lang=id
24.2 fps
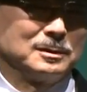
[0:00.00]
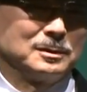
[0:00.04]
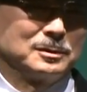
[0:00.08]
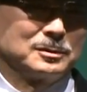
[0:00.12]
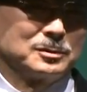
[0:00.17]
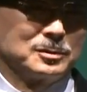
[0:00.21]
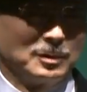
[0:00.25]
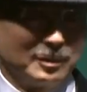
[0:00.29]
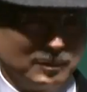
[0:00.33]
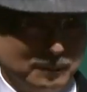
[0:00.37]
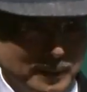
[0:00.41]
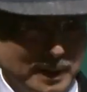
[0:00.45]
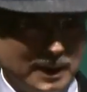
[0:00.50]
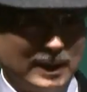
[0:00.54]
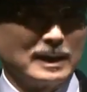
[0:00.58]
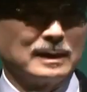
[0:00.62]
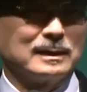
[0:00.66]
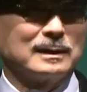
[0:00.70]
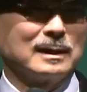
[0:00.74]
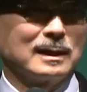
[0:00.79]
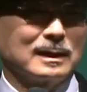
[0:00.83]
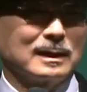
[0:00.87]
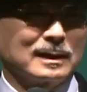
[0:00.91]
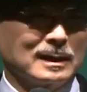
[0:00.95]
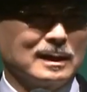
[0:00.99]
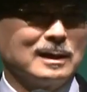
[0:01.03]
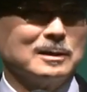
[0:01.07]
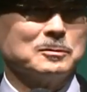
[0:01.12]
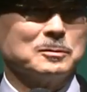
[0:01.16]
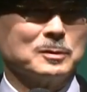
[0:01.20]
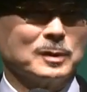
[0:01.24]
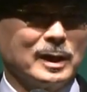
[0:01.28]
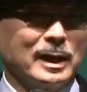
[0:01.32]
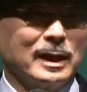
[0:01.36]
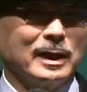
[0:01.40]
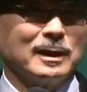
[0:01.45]
uh, ada yang
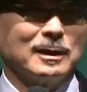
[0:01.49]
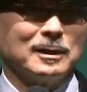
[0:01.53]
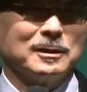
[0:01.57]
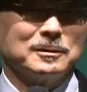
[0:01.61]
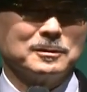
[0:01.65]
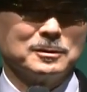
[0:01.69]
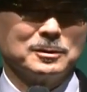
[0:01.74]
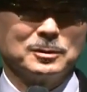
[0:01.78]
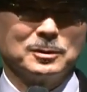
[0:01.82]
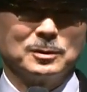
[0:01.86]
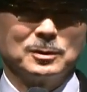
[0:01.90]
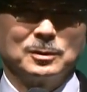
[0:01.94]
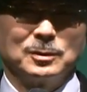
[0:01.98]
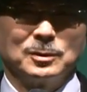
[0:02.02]
bunuh diri.